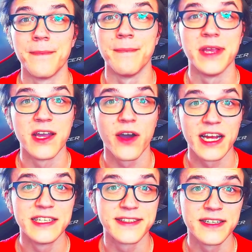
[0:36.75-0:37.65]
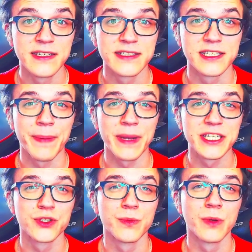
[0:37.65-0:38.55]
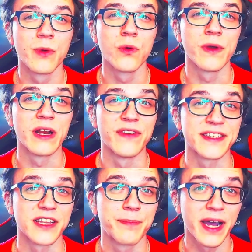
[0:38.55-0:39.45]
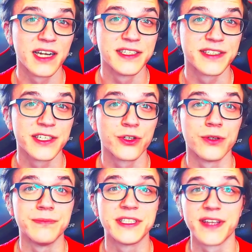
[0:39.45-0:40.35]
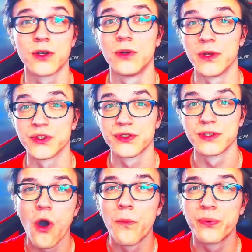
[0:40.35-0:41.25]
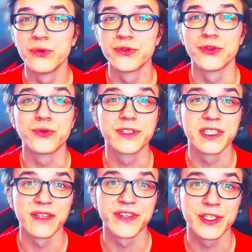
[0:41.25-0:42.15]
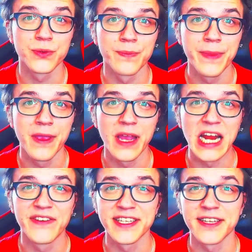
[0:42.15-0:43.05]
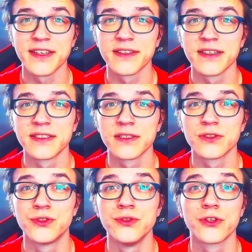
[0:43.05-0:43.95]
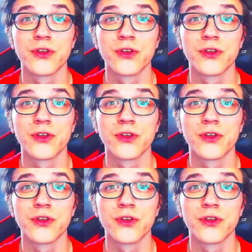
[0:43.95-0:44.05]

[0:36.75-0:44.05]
Mais en réalité, c'est à partir du moment où elle va être paralysée que le mystère commence. En plus de toutes ces infections, elle va atteindre d'une autre